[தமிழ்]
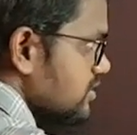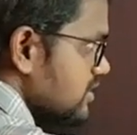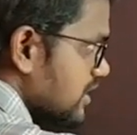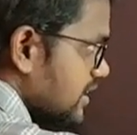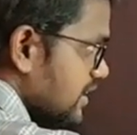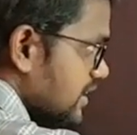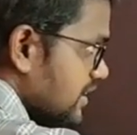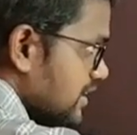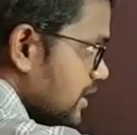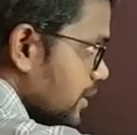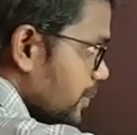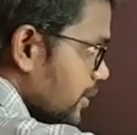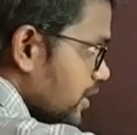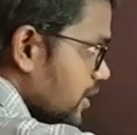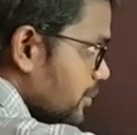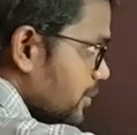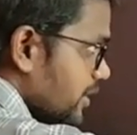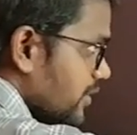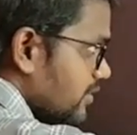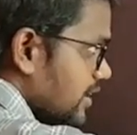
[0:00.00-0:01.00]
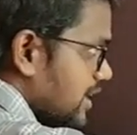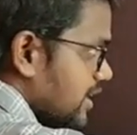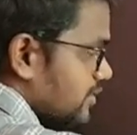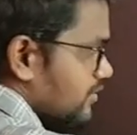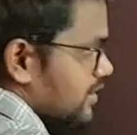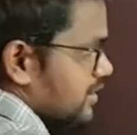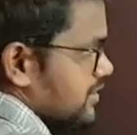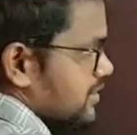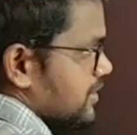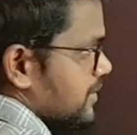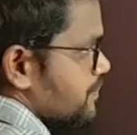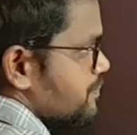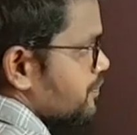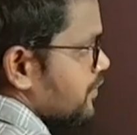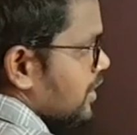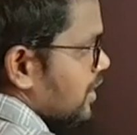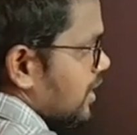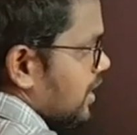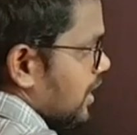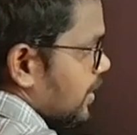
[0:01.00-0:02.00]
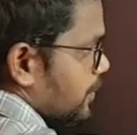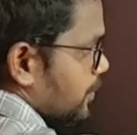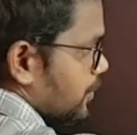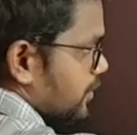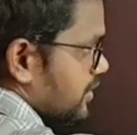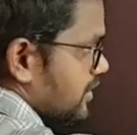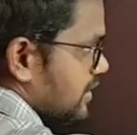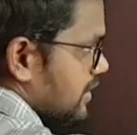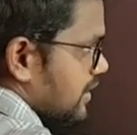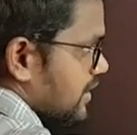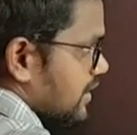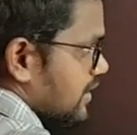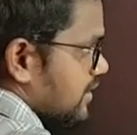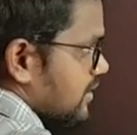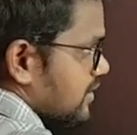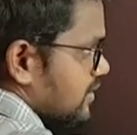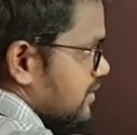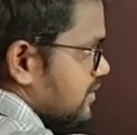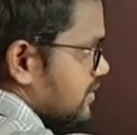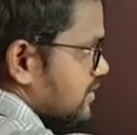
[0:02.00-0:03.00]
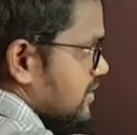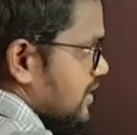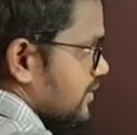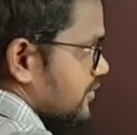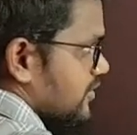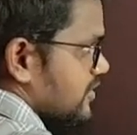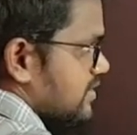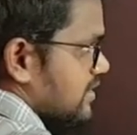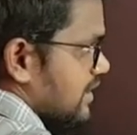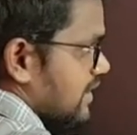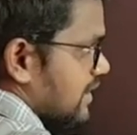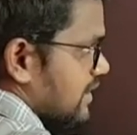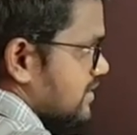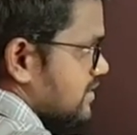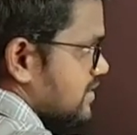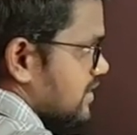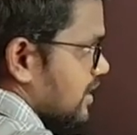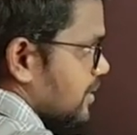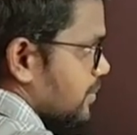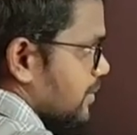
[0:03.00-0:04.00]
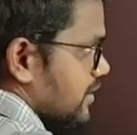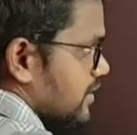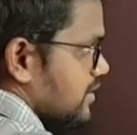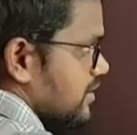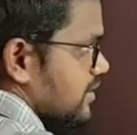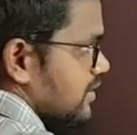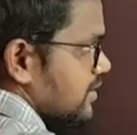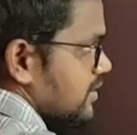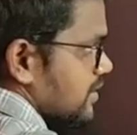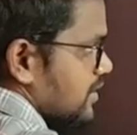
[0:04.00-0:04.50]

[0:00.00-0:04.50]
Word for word: எனக்கு இந்த பக்கமே வெளியே வருது அப்போது இங்கே இந்த சர்ஃபீஸில் லென்ஸில் படுது